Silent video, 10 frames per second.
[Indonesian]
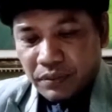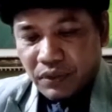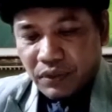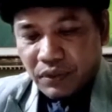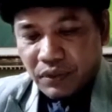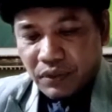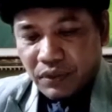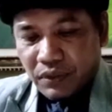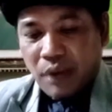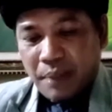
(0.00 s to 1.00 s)
saat
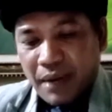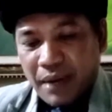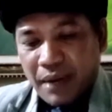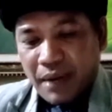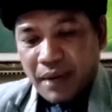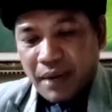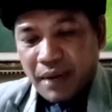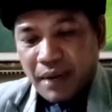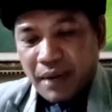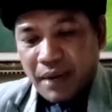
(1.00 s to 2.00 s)
jiwa mengharap
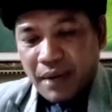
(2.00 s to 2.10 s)
cinta